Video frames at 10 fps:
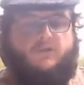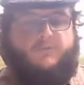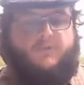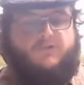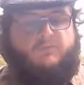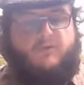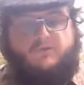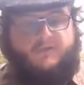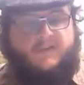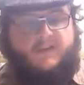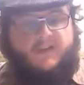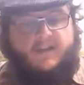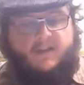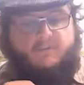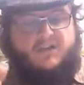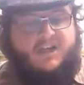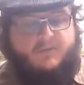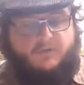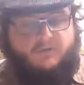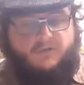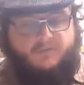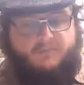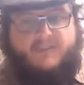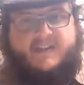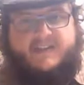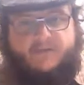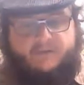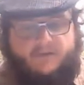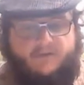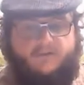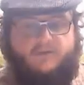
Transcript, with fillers: Je pense moins aux officiers, mais j'ai l'amour de mes hommes,